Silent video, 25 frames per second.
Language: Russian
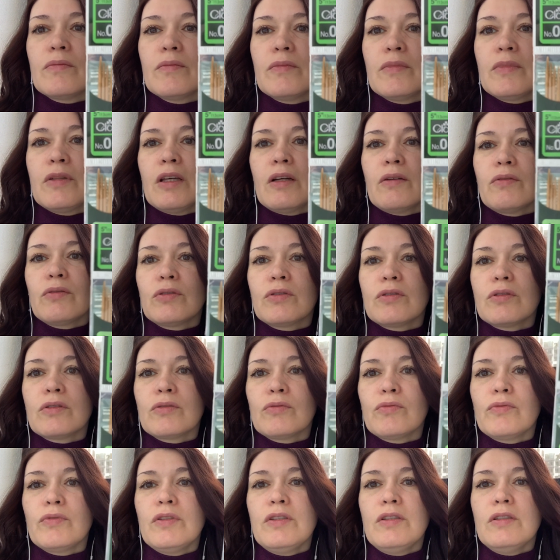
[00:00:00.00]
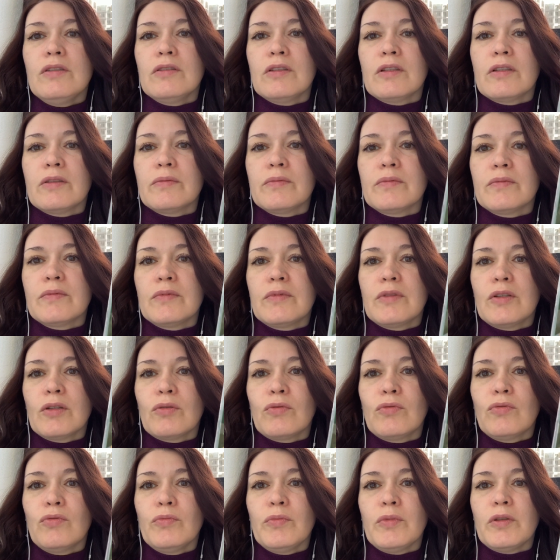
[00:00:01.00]
Я вот их увидела,
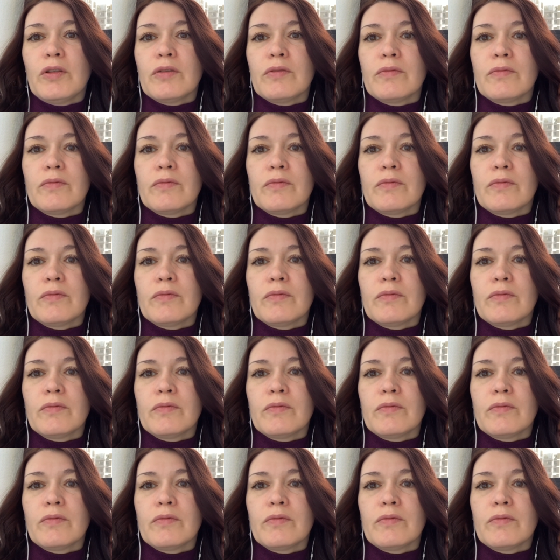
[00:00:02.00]
такуми,